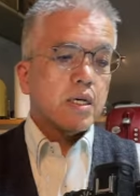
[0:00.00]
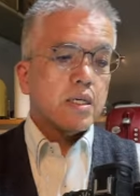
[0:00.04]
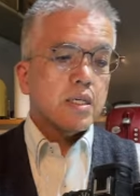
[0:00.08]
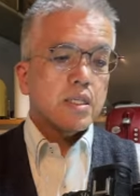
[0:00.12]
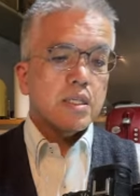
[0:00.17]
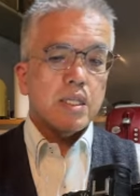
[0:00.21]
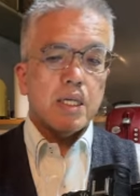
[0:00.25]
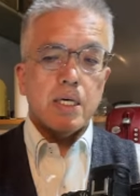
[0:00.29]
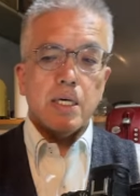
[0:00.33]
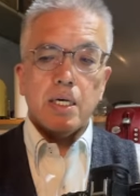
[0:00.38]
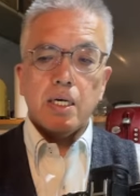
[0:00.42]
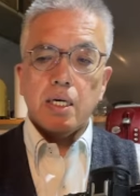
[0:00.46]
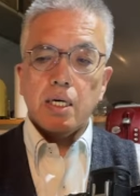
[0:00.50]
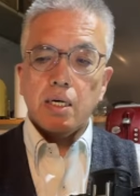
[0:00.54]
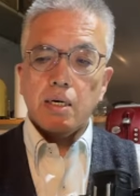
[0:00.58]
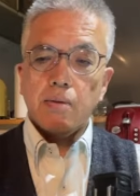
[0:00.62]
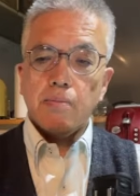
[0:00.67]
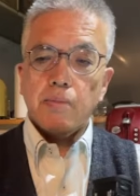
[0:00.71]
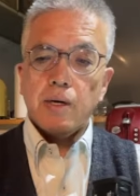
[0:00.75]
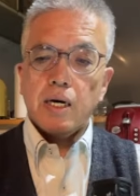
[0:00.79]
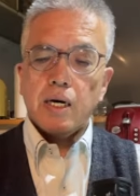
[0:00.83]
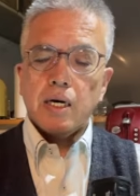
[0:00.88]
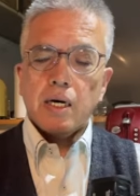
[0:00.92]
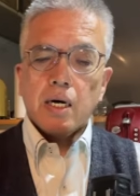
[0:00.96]
で
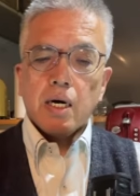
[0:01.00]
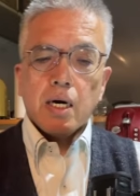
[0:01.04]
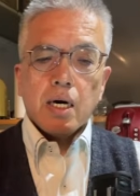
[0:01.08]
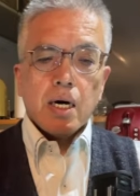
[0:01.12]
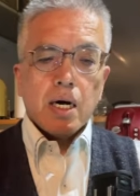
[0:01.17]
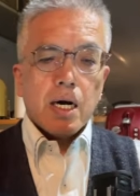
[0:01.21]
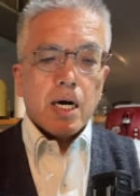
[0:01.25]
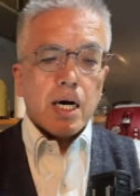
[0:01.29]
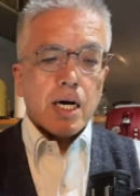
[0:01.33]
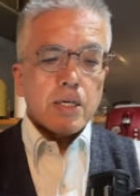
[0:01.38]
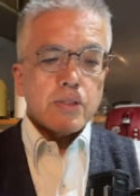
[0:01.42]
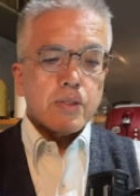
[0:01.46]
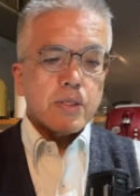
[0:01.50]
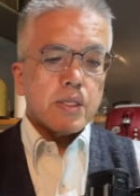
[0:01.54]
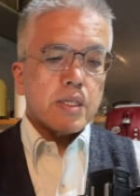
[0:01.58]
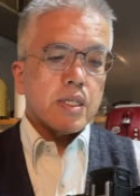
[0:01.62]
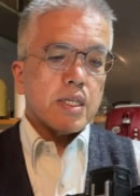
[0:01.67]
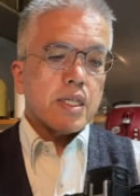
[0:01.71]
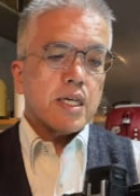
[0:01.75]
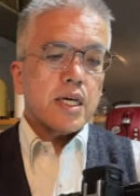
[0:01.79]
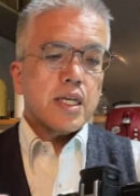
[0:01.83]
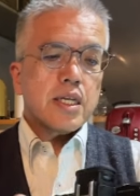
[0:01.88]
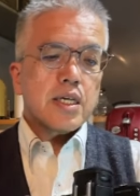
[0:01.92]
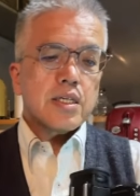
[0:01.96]
まあ後で
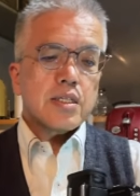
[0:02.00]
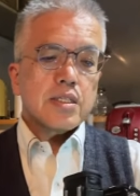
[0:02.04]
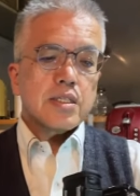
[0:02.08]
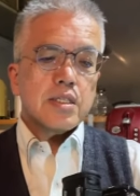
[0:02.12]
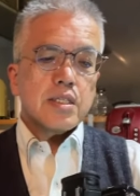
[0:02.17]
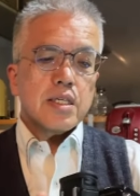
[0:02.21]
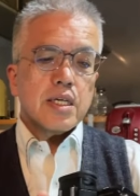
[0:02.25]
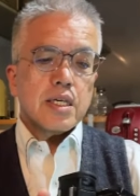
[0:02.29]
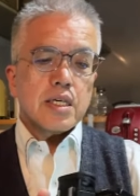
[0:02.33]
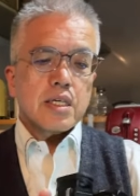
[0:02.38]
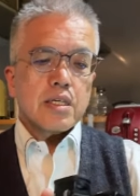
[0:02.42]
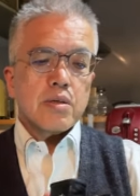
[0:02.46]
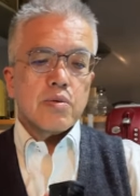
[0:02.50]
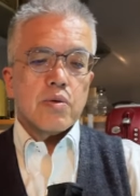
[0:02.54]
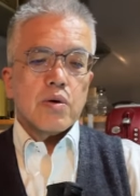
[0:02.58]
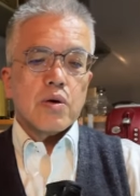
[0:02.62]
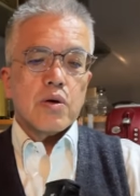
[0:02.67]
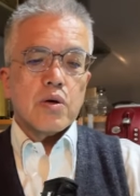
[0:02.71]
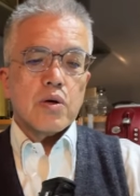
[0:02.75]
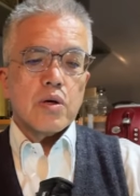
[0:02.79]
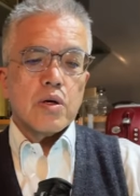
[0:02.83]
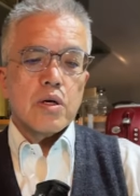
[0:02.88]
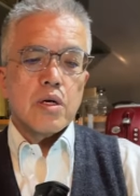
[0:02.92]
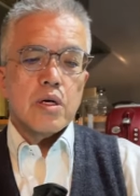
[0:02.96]
ね理人液
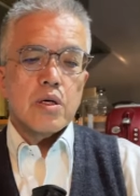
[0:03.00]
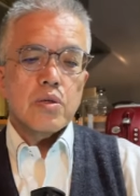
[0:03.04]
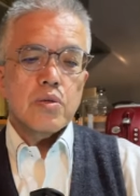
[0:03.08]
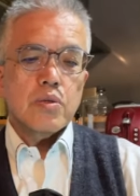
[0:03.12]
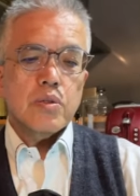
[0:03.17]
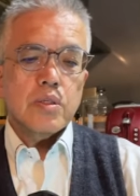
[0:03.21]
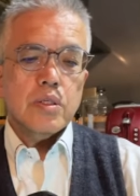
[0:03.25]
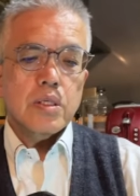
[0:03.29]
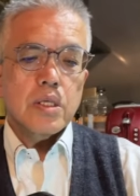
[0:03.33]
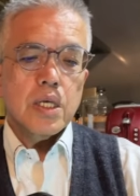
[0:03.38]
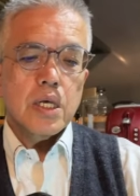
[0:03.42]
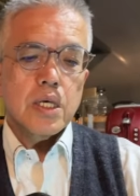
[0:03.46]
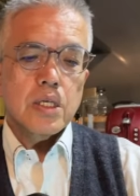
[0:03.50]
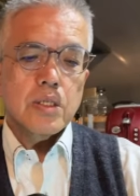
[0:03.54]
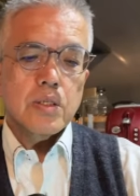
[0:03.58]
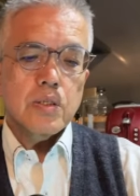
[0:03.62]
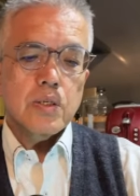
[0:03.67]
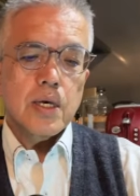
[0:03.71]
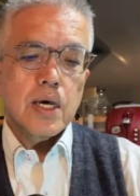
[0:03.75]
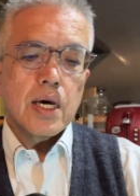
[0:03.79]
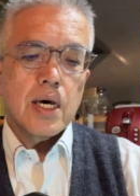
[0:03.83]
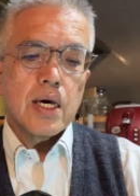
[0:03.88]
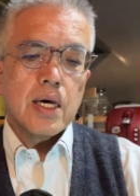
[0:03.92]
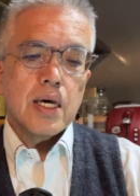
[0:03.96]
を
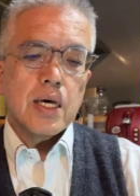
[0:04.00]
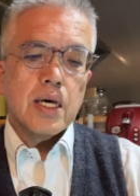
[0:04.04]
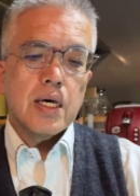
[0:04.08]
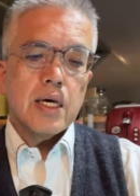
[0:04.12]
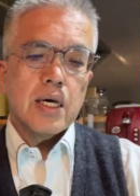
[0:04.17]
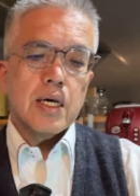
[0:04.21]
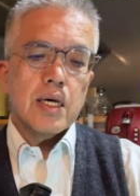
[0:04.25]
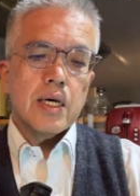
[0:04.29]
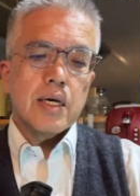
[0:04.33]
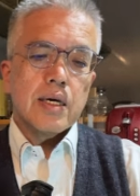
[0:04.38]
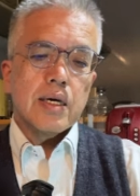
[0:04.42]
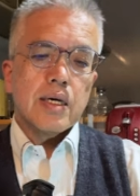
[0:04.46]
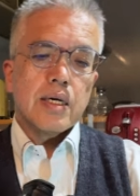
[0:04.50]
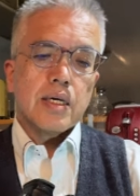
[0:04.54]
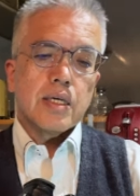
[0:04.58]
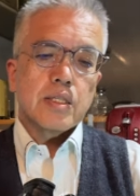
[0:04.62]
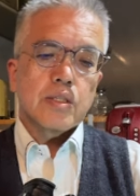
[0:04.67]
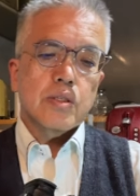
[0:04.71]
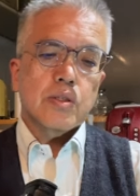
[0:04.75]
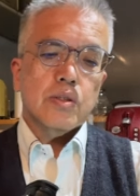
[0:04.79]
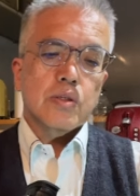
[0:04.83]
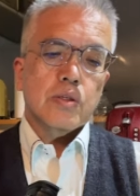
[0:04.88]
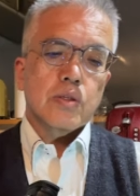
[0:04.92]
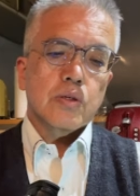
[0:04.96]

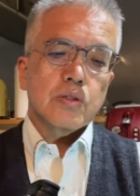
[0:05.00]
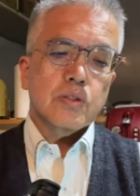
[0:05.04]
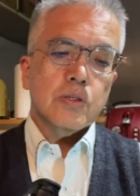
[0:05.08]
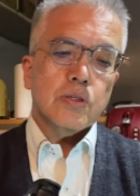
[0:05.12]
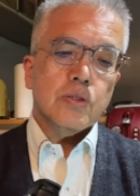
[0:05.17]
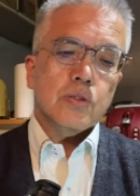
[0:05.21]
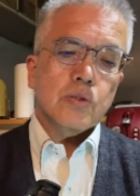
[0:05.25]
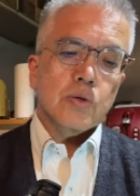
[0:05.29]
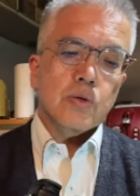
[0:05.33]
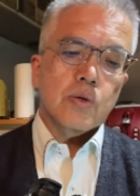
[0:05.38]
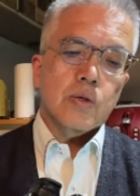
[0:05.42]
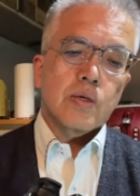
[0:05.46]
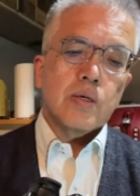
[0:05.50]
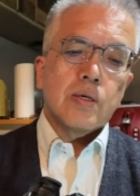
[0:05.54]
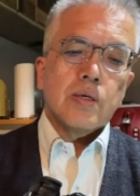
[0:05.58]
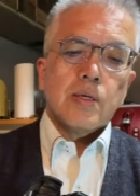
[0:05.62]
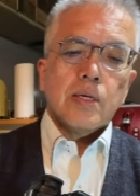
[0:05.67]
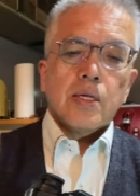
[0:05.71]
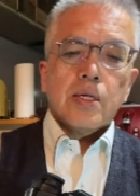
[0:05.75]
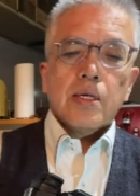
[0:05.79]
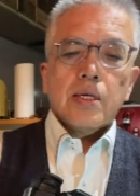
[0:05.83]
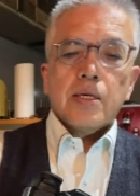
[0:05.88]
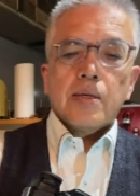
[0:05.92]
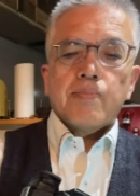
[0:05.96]
えー、っとちょっと
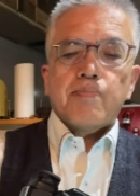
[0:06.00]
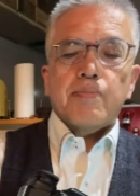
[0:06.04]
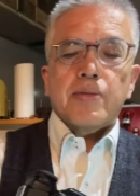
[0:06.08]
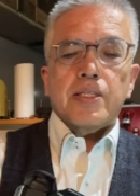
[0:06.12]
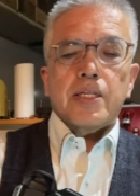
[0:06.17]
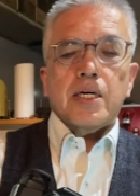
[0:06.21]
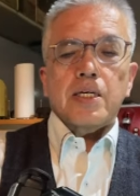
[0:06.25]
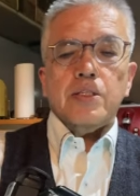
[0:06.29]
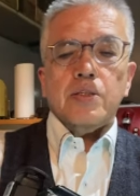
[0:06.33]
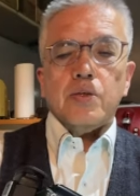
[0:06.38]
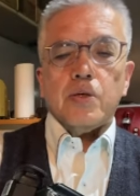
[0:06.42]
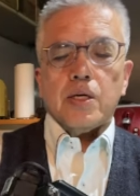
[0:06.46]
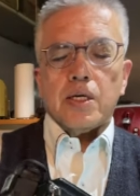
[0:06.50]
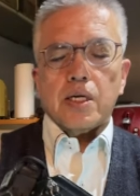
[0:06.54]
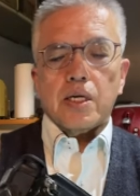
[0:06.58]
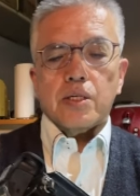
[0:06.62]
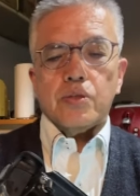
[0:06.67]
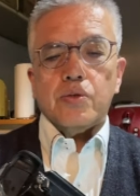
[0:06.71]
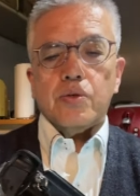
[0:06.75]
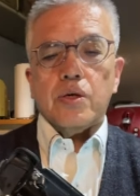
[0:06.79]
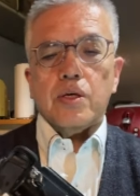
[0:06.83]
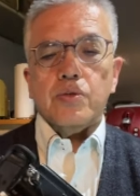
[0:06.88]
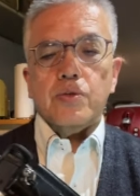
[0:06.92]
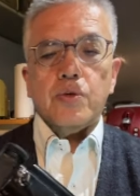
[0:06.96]
何て言うか
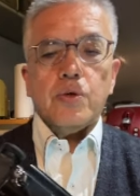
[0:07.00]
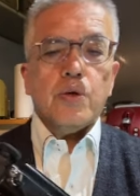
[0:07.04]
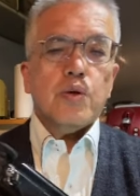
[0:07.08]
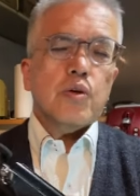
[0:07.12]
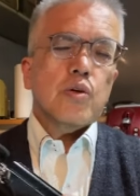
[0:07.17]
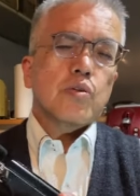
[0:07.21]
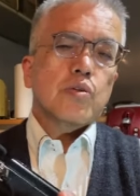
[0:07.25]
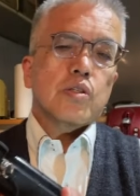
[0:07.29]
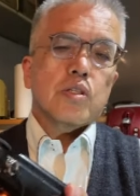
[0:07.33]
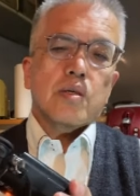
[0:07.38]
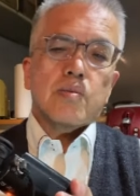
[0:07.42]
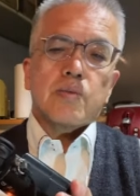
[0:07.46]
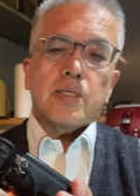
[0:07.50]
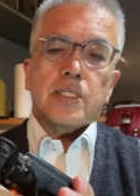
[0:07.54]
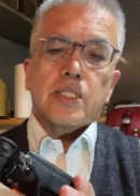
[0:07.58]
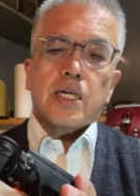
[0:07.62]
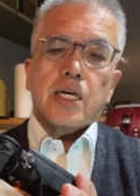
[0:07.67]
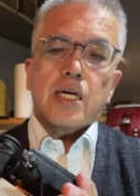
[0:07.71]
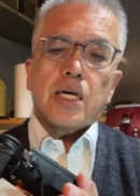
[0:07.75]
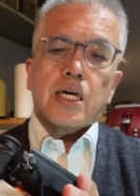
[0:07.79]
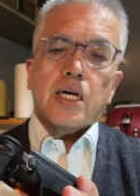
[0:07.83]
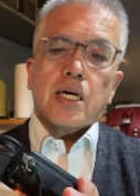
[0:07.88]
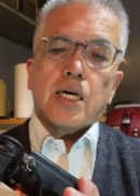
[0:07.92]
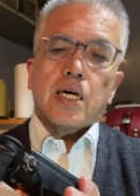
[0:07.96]
なすり込んでみ
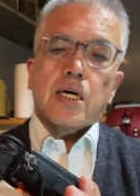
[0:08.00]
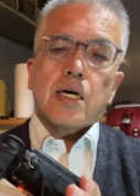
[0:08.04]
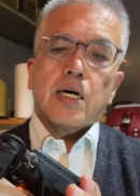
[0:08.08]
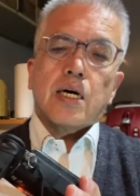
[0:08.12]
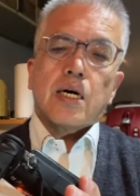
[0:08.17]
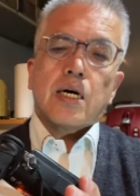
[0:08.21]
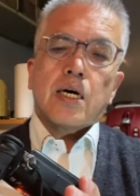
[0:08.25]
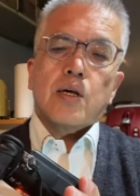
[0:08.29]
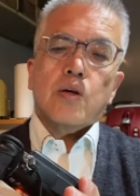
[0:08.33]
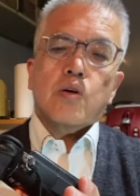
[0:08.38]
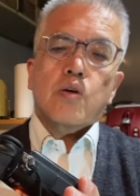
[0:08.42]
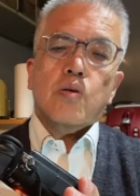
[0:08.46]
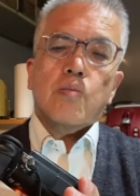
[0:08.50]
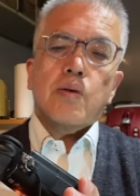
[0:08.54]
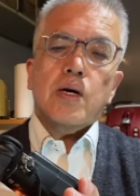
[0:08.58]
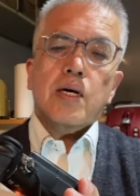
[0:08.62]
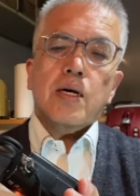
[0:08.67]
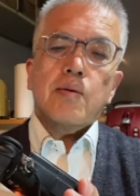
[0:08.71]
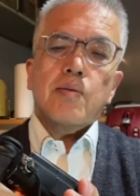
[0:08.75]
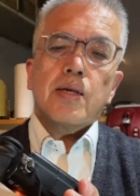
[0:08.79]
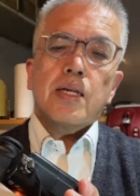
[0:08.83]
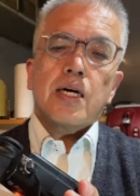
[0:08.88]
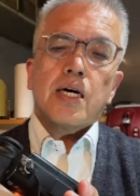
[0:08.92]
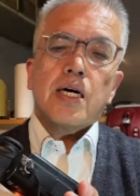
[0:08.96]
てあの細
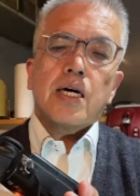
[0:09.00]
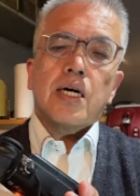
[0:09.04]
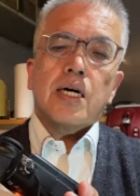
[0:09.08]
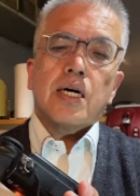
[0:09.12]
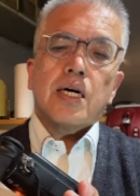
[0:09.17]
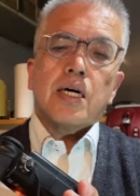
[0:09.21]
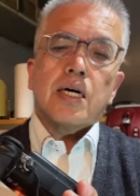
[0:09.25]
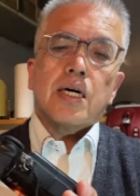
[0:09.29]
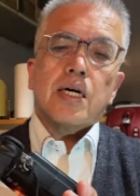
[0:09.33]
かな